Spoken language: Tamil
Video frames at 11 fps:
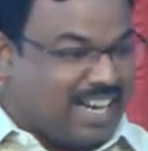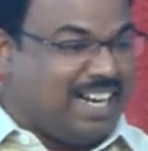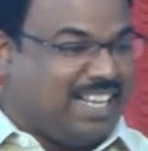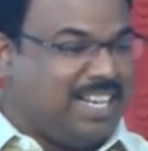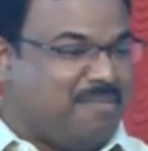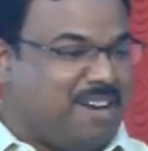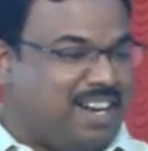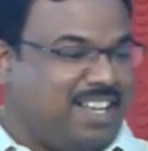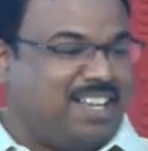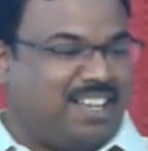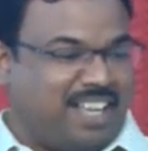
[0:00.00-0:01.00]
கடினமான
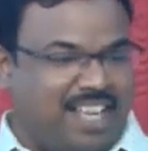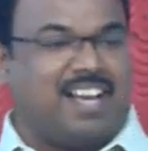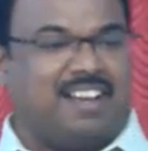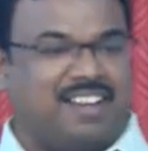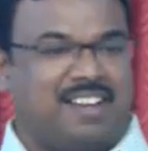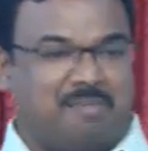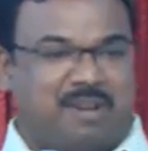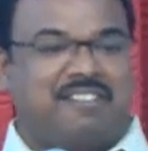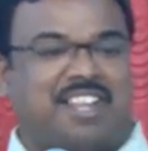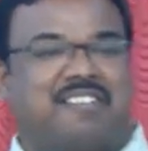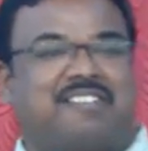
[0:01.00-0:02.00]
அதான்
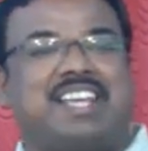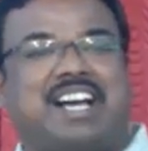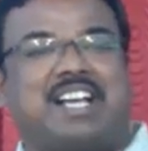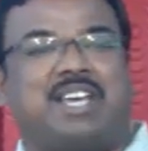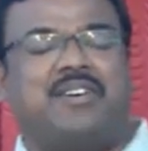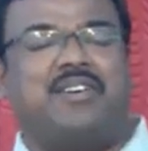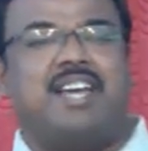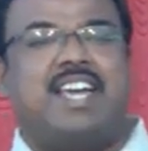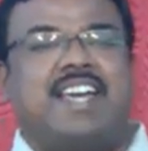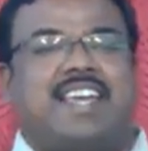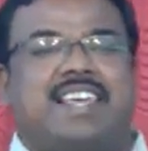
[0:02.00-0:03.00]
பிடிவாதம் வைராக்கியம்
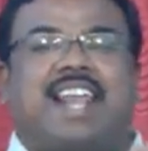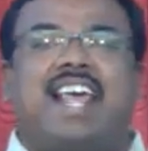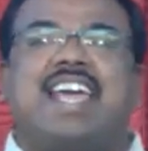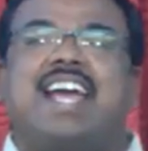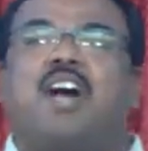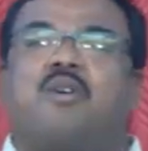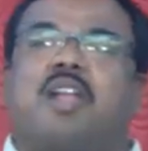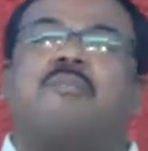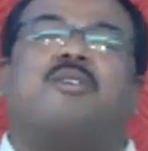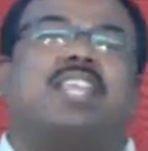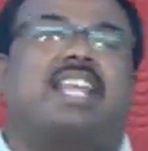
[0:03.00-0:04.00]
இதெல்லாம் எங்க உள்ள
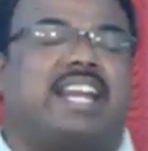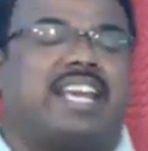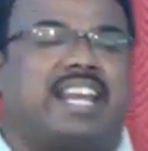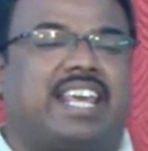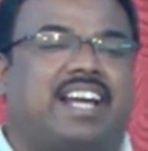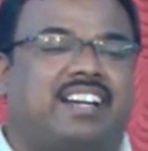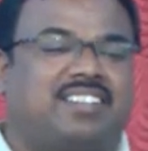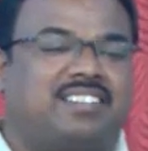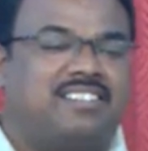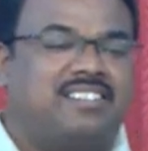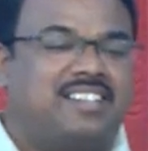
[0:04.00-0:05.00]
பகுதின்னு நினைக்கிறீங்க
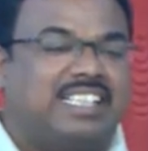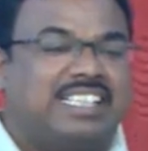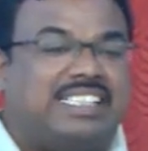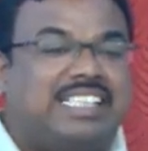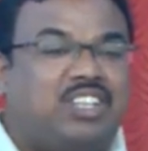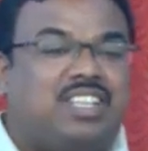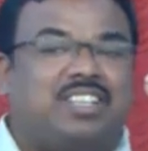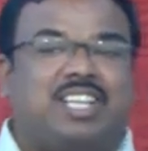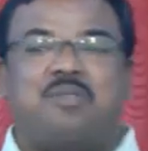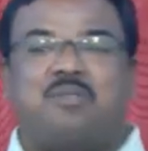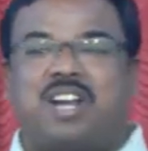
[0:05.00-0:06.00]

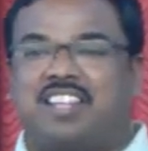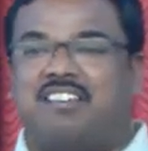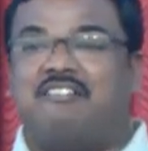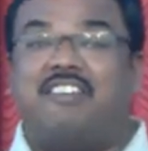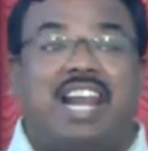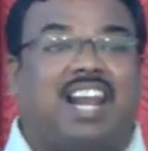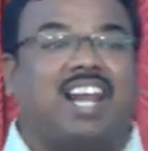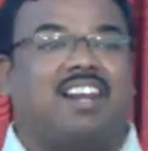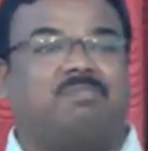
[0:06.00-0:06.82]
சித்தத்துல உள்ளது வில்